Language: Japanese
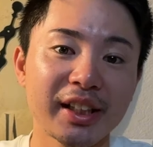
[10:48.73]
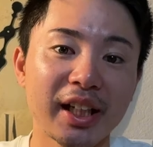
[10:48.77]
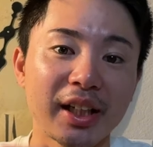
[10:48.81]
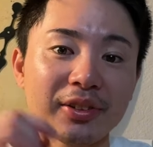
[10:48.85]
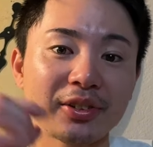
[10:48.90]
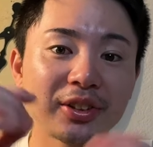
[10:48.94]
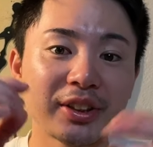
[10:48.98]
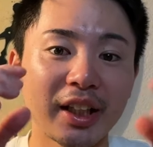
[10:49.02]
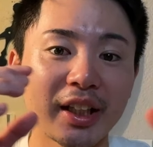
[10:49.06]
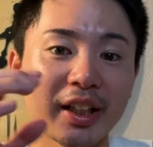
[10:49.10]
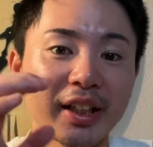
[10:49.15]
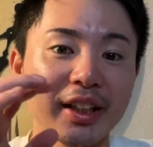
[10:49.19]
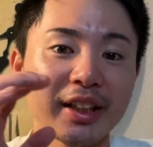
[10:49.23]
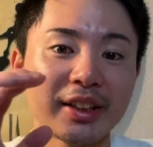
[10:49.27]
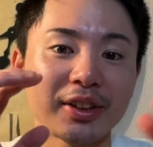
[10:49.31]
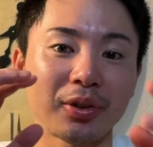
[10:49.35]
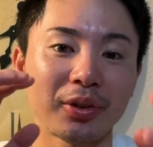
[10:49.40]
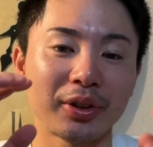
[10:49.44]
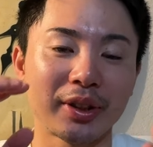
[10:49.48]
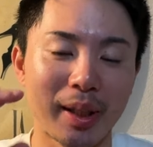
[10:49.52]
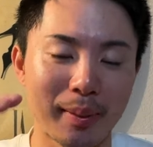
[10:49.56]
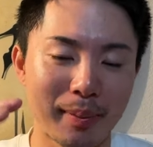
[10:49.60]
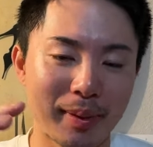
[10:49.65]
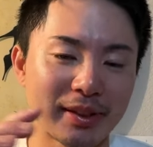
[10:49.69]
覚的に
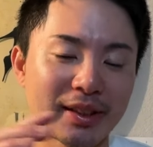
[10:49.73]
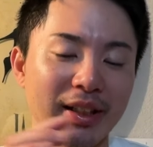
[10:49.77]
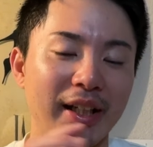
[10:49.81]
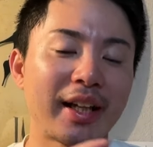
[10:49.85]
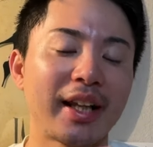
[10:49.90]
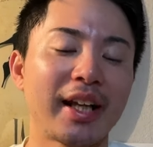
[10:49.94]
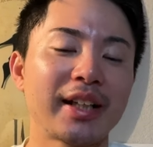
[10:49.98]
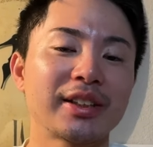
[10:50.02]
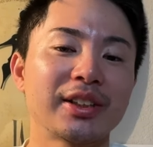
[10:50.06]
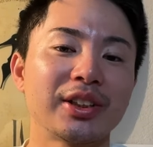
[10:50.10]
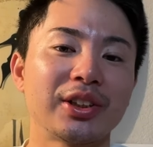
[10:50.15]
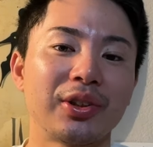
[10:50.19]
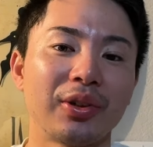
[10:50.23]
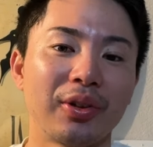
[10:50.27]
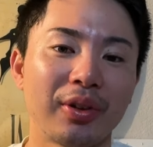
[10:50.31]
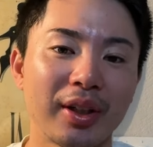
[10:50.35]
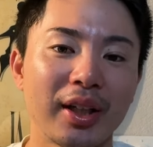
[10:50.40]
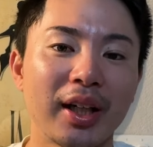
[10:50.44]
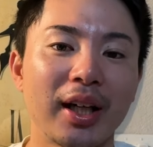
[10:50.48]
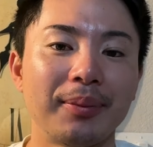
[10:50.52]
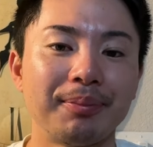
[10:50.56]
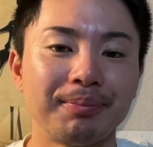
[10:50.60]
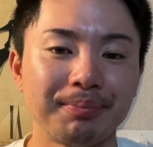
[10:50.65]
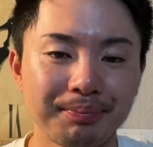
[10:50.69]
その騙されやすいという
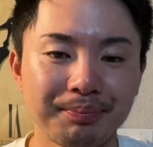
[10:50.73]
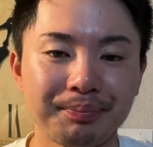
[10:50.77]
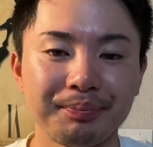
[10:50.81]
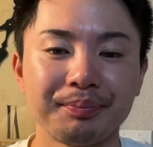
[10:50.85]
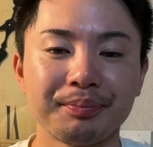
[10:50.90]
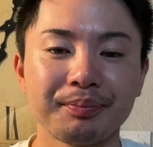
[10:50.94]
か、